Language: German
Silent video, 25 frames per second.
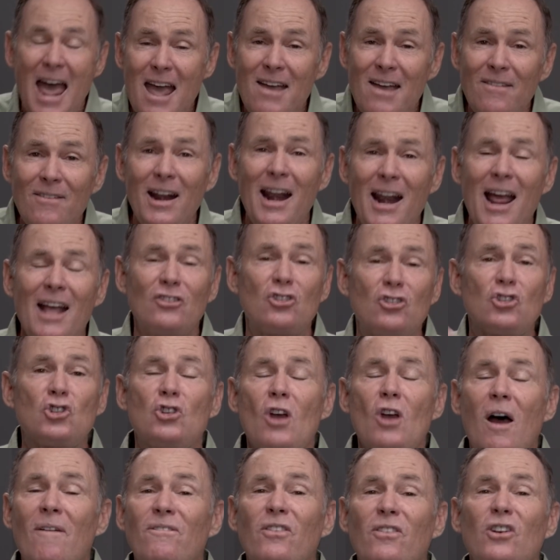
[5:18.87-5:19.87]
Seine
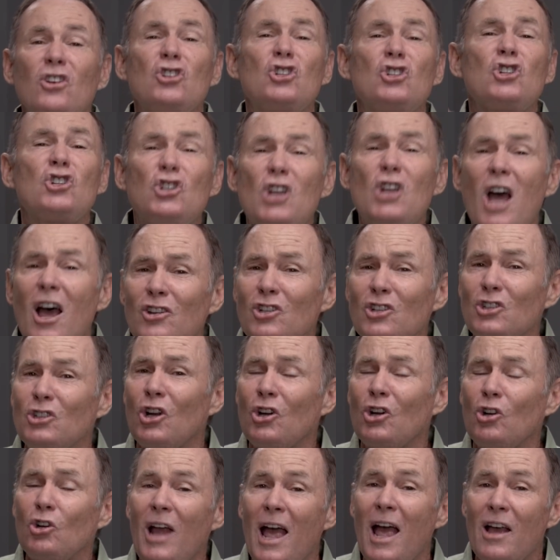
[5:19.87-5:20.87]
Trauer war genauso groß wie
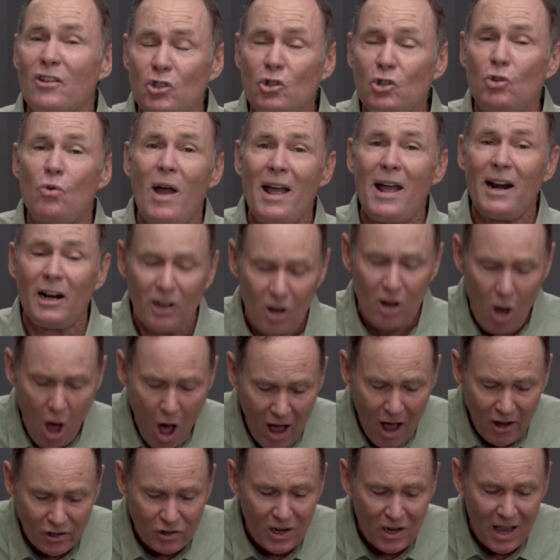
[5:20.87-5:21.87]
ihre. Seine
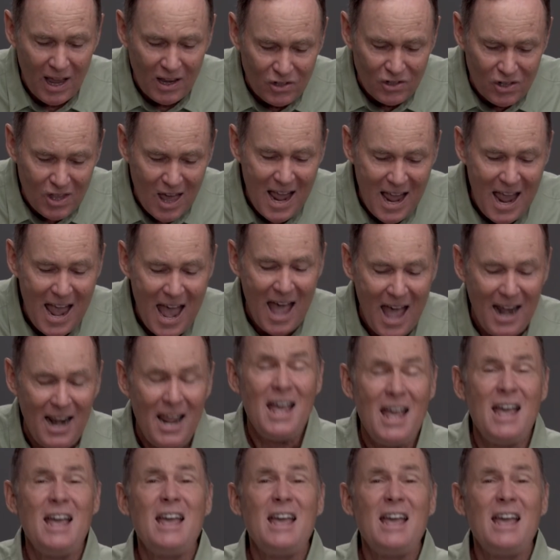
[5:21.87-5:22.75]
Probleme waren sogar noch